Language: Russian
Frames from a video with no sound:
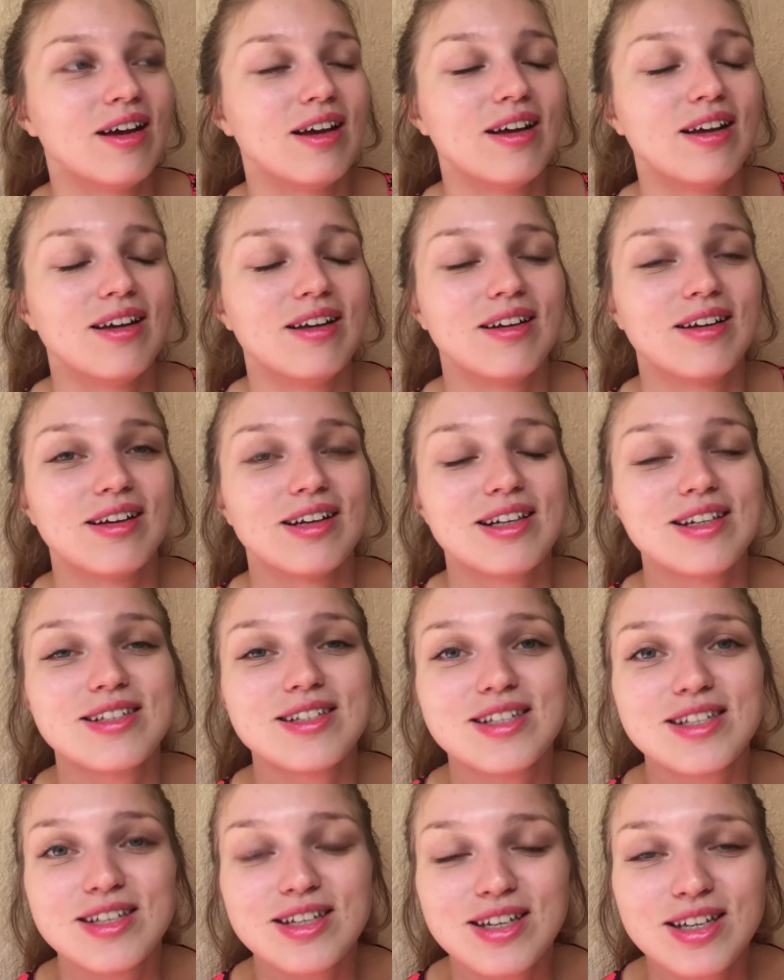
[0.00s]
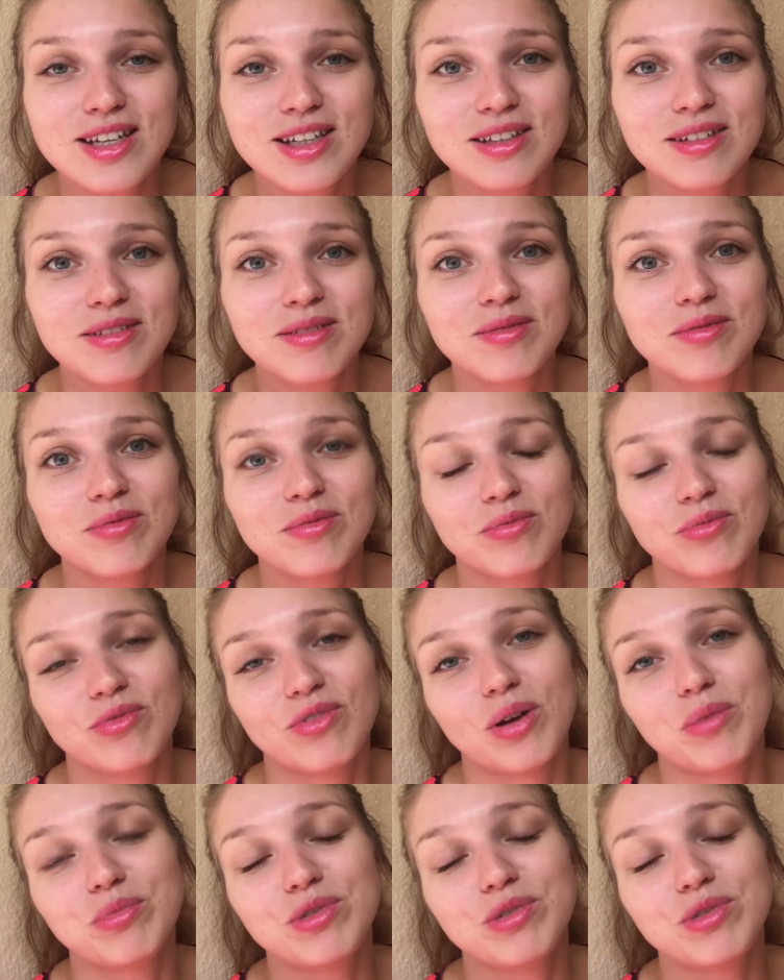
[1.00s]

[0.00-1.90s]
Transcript: э, глицерин в